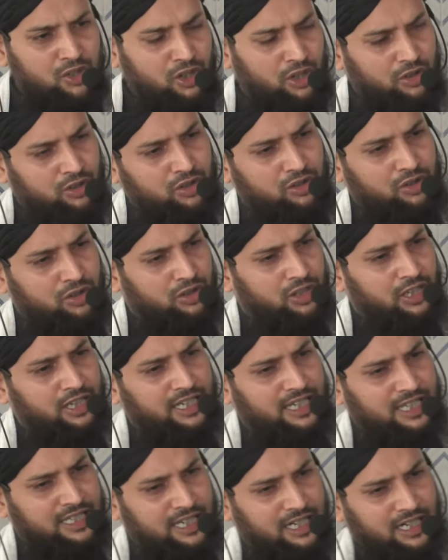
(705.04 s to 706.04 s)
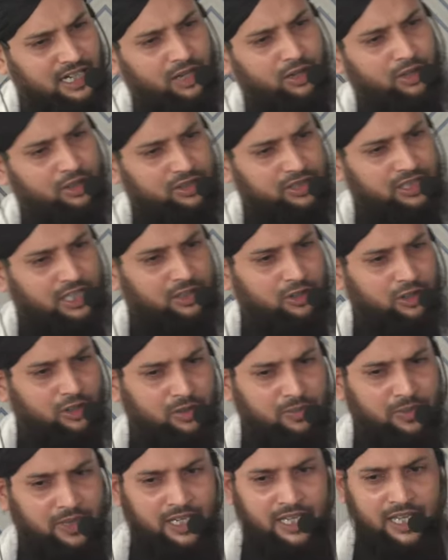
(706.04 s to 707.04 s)
সদস্যদেরকে যারা হত্যা
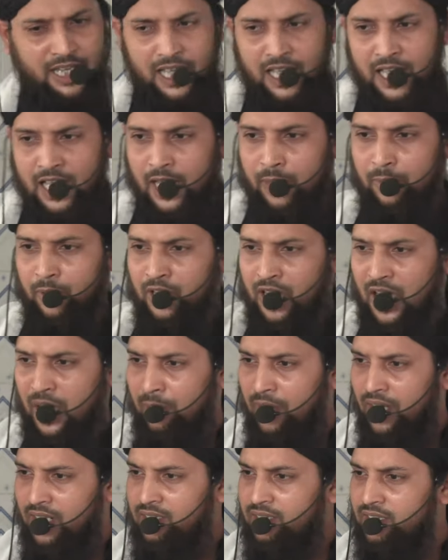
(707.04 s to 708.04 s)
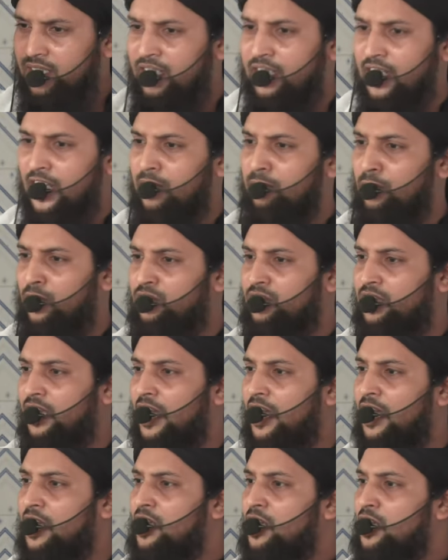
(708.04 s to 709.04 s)
করবে এবং আমার দিনের
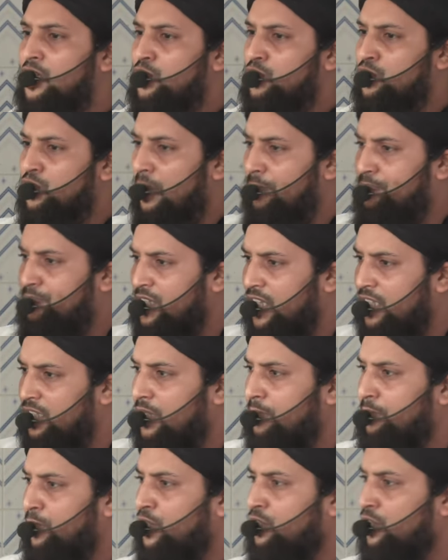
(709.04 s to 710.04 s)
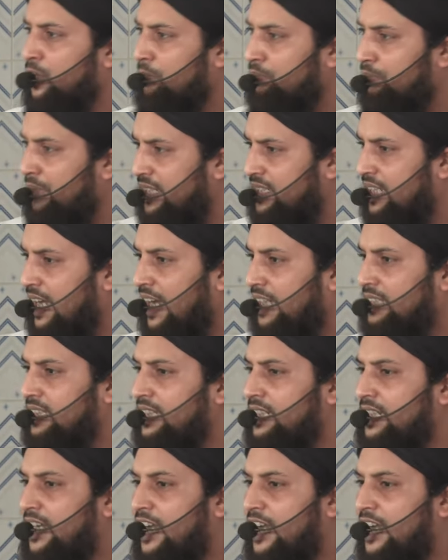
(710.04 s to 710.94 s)
মধ্যে সবচেয়ে প্রথম বেদাহাতি